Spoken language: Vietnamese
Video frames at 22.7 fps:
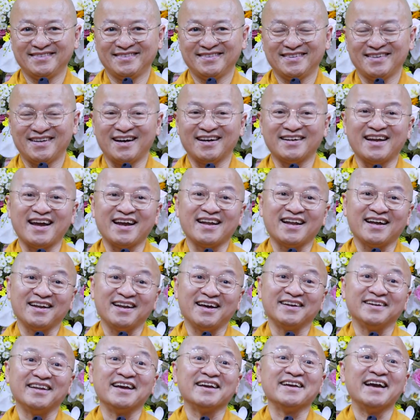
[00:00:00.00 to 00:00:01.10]
Ở đây là lời
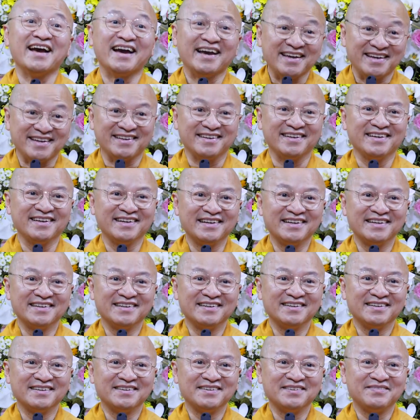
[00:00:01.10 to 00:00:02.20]
đề nghị
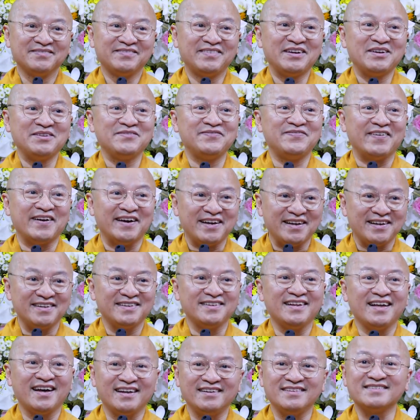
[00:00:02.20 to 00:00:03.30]
quý vị
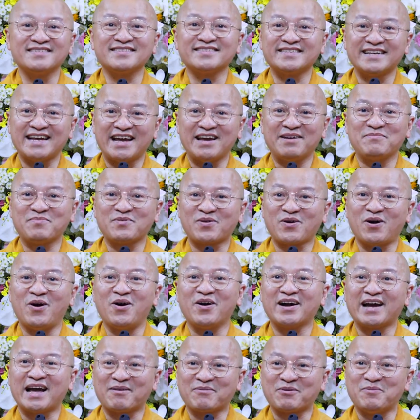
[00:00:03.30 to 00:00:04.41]
nên xem con
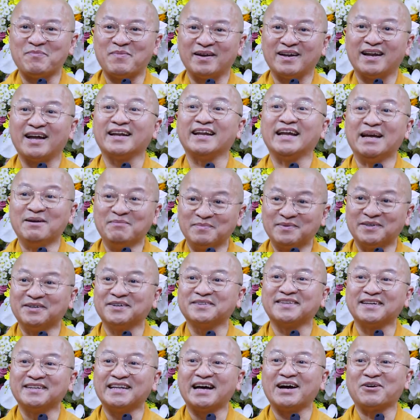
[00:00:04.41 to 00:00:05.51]
em của mình là điểm tựa
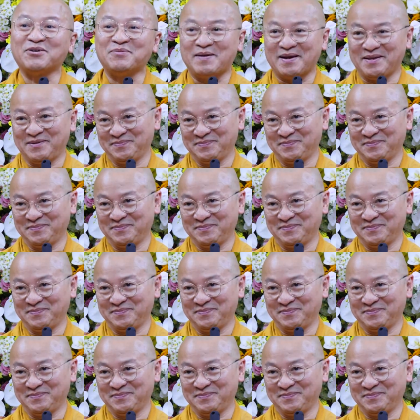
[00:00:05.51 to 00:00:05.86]
tinh thần của mình.